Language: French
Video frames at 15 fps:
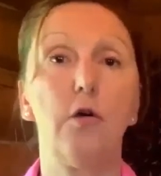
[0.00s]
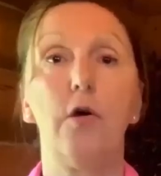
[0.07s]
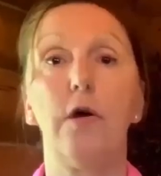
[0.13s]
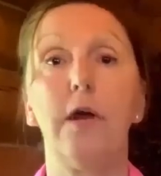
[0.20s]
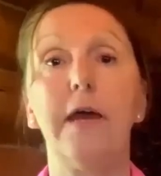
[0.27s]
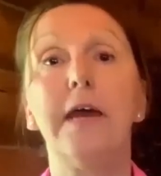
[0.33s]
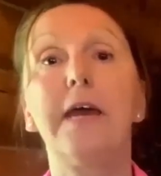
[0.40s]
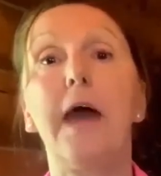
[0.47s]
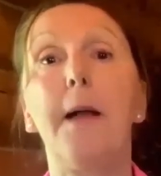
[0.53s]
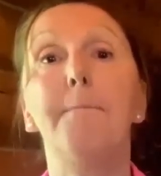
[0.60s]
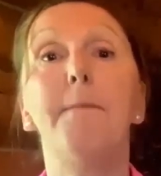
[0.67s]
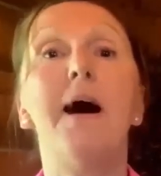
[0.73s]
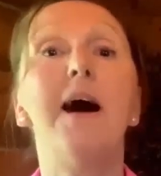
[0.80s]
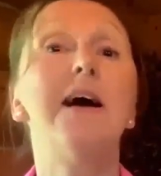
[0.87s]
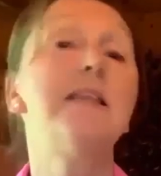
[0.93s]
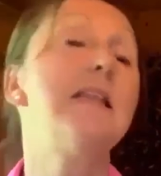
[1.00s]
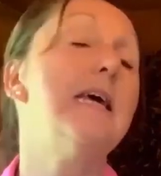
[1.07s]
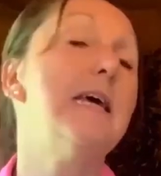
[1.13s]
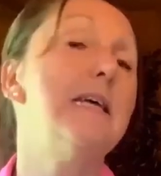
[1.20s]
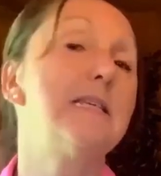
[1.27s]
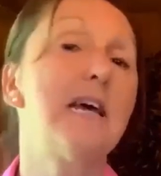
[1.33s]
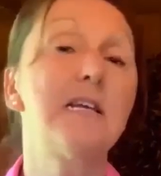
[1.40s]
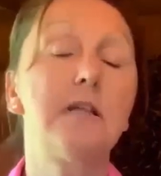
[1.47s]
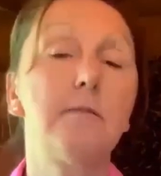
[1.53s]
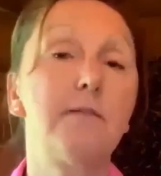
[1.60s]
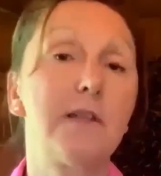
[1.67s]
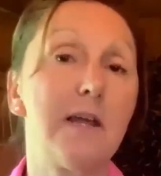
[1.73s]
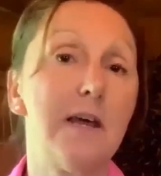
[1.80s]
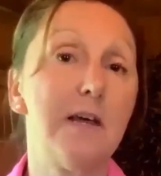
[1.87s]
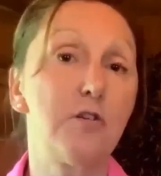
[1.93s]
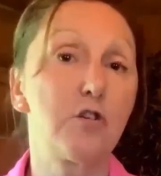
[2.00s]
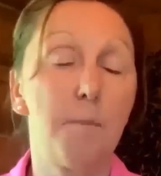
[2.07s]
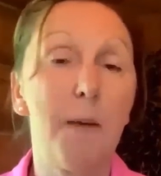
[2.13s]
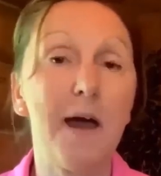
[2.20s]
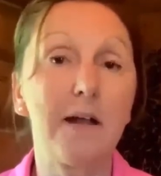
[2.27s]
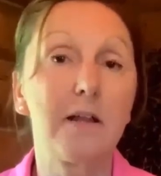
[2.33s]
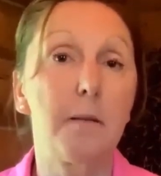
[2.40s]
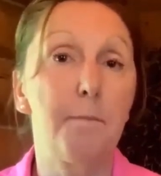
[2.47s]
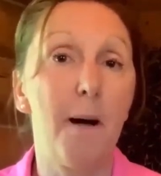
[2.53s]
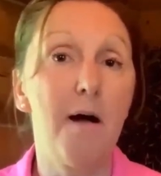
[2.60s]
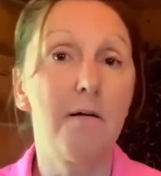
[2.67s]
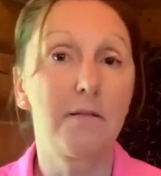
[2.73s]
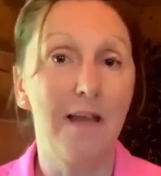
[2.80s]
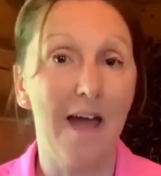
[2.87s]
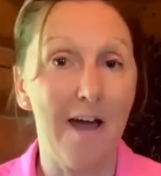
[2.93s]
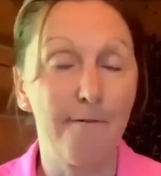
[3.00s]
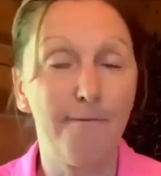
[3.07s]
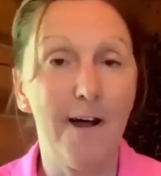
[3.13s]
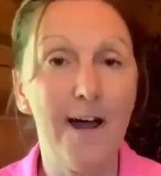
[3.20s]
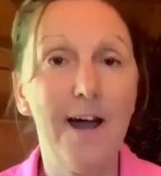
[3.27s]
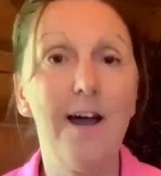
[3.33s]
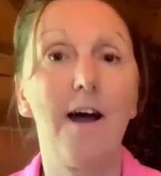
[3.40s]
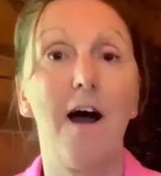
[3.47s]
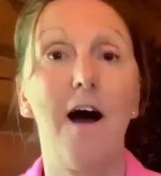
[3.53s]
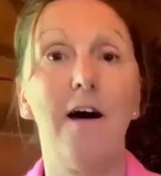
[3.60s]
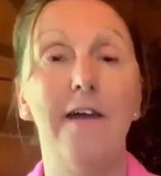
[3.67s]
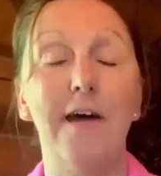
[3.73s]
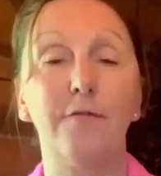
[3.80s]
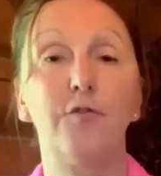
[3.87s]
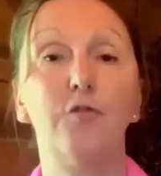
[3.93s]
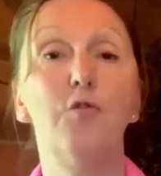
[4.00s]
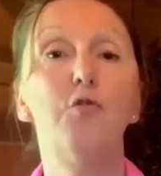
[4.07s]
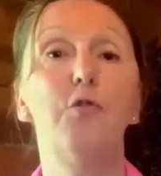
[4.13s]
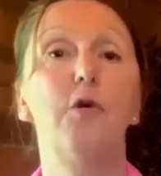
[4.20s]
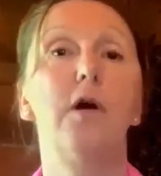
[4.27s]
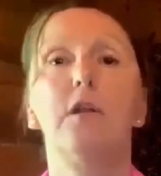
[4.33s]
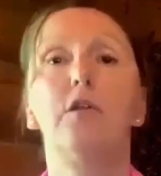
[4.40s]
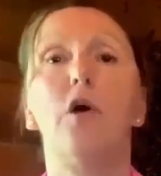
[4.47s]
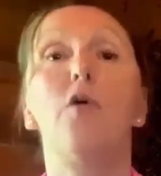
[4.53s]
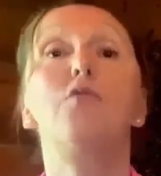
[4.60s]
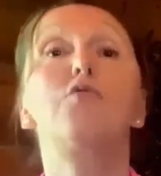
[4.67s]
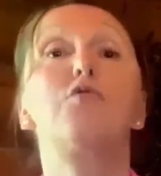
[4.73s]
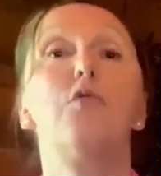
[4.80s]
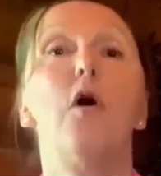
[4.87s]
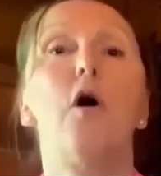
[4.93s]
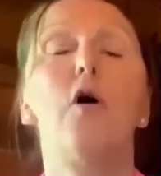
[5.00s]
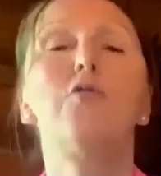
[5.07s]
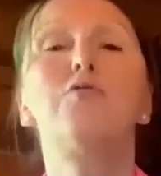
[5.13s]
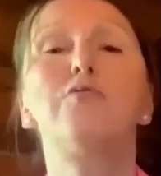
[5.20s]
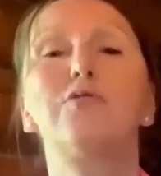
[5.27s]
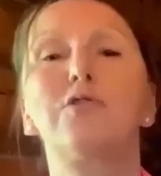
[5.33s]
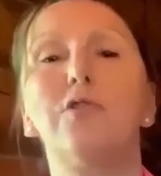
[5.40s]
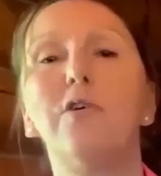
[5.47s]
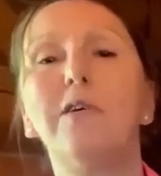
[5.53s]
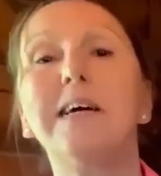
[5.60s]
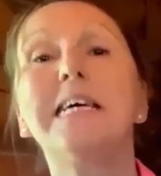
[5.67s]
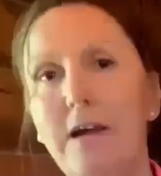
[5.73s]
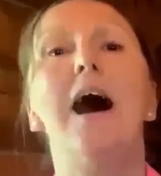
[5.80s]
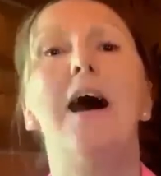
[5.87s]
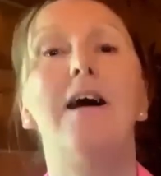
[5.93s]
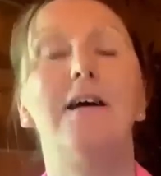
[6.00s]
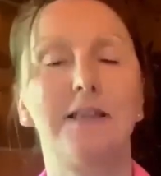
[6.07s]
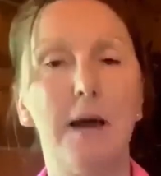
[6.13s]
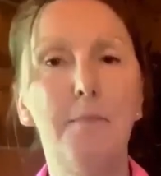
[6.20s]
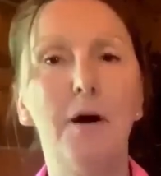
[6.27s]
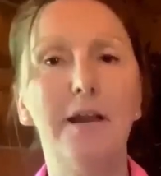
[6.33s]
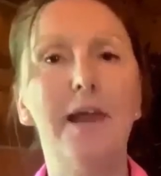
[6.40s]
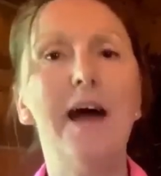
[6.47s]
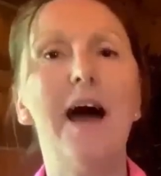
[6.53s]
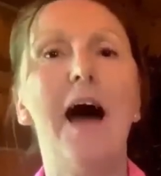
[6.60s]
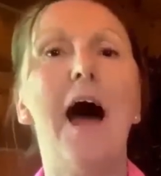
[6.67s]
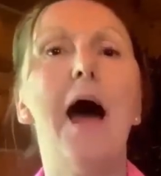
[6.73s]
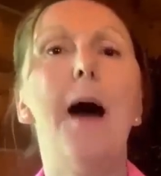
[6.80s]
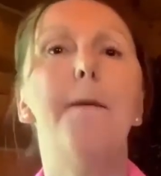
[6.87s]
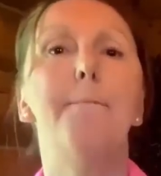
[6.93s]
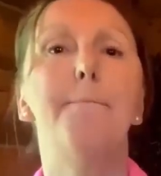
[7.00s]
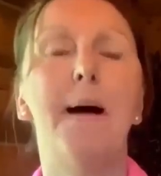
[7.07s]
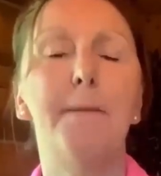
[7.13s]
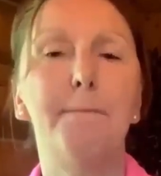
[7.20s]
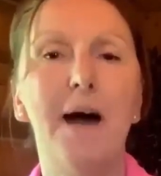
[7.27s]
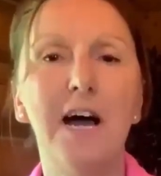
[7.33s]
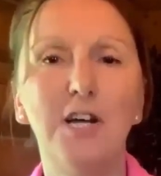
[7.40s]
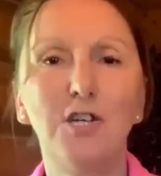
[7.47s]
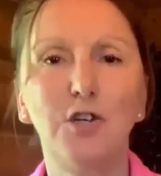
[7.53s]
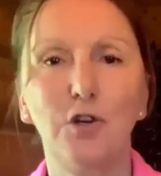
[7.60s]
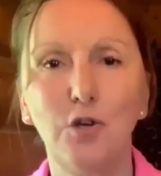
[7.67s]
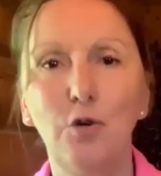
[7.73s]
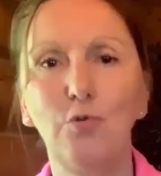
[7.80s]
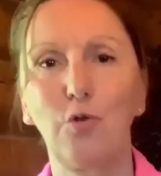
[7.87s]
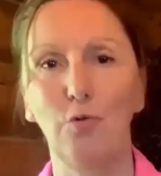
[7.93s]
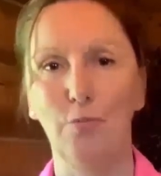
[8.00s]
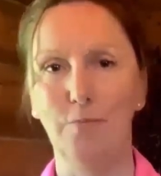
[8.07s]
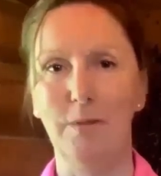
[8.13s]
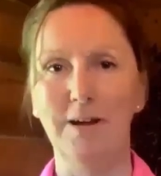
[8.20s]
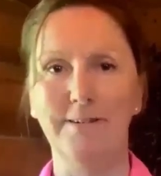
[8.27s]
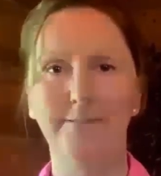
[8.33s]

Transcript: euh, également des activités super flippantes à faire en nature. Donc, tu auras tout ça en t'abonnant à ma page YouTube.